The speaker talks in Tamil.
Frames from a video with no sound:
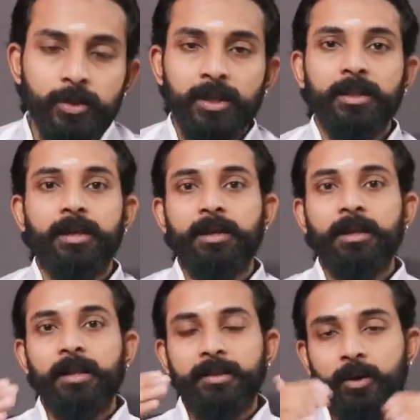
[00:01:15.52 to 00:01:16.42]
ஸோ இந்த
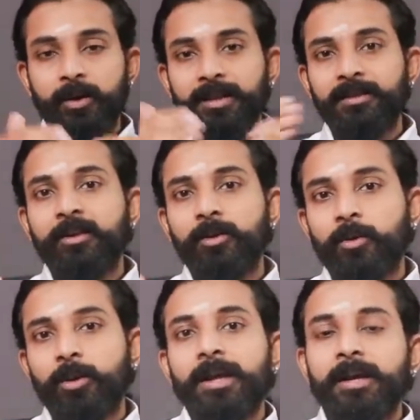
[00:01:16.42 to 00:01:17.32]
தன்னோட தந்தையோட
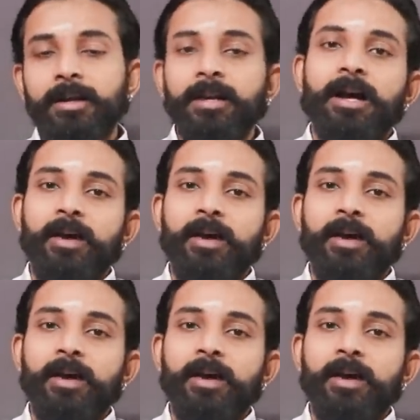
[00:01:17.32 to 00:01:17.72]
கொலையாளிகளை